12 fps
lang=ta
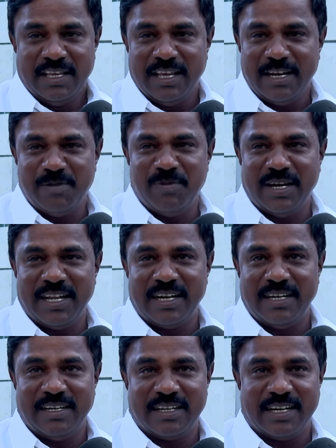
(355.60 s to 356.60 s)

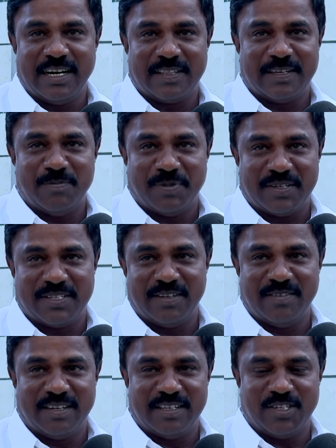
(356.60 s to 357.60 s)
எரிமேடைகள் இருக்கிற இடத்துல பிரச்சனை
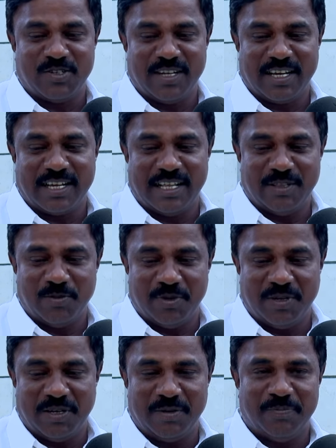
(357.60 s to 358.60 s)
வருதுன்னு சொன்னாக்கா அந்த
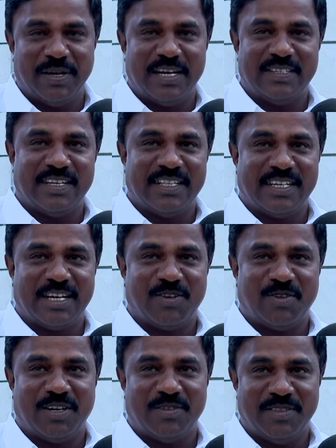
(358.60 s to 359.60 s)
ஒரு
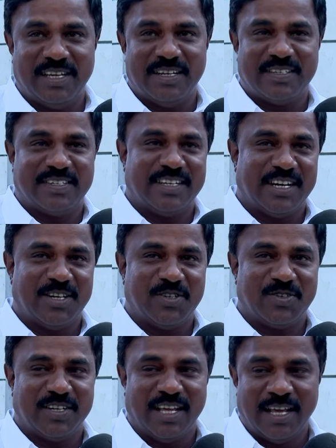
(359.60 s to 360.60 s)
மேல்ஜாதிக்காரவங்களை வந்து
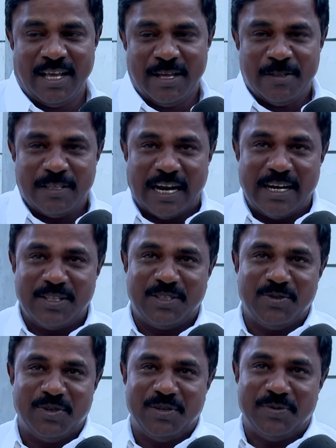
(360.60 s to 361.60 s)
எரிச்சிட்டாங்கன்னு சொன்னால் அடுத்து
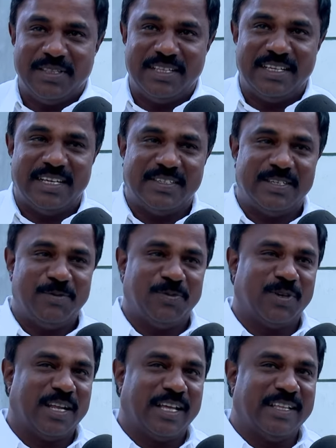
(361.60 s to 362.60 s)
ஒரு வந்து எஸ்சி
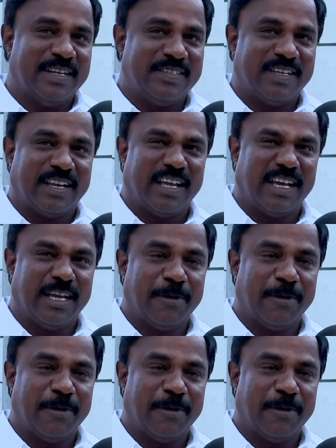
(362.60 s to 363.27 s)
போனால் எரிச்சிடுறாங்க